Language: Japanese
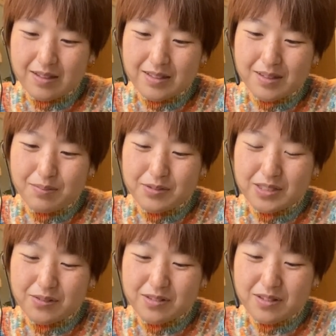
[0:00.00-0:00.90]
でも
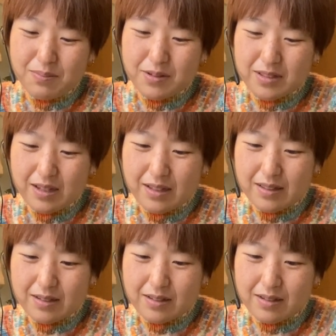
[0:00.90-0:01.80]
しこたまね
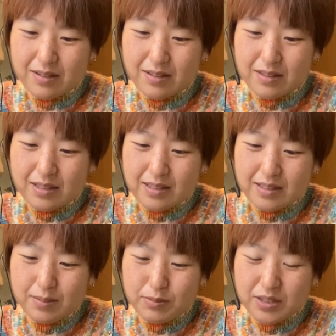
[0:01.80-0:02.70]
なんか
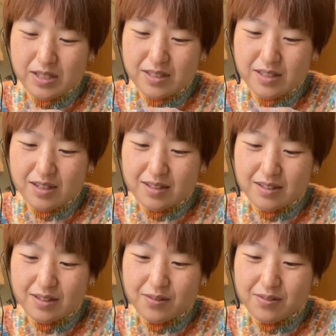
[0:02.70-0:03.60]
でも先生になっ
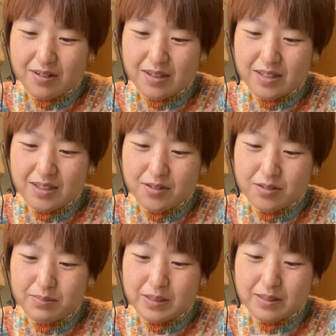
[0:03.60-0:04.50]
た方がいいよ
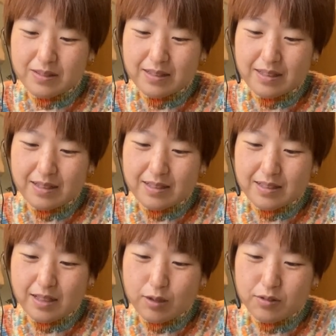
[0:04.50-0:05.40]
み
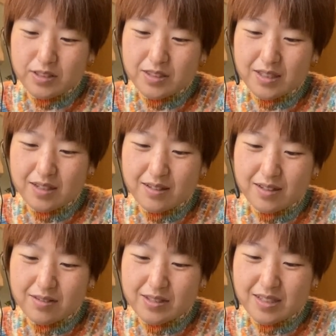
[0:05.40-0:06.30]
教室開
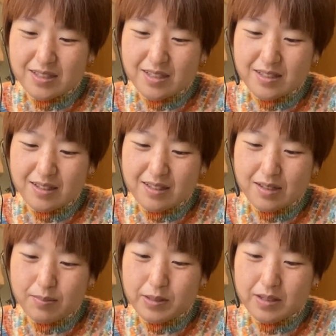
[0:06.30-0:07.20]
ける先生になっ
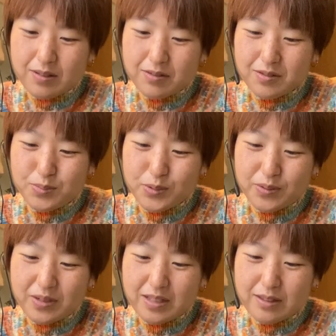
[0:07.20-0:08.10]
てみたいなことも言
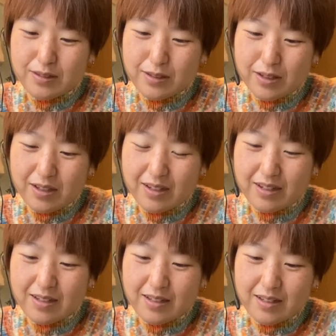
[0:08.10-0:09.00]
われ
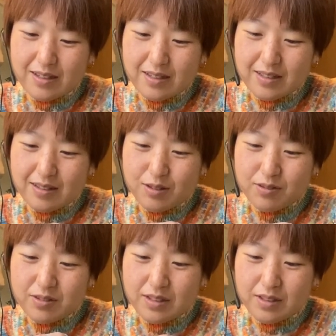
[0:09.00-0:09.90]
ていやど
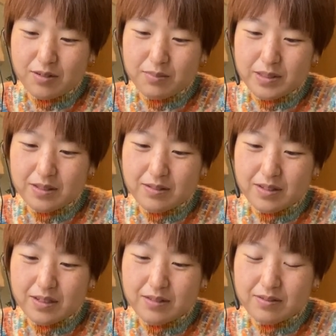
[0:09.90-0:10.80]
んだけ褒めてく
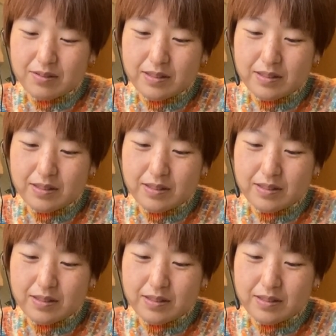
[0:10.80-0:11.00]
れんの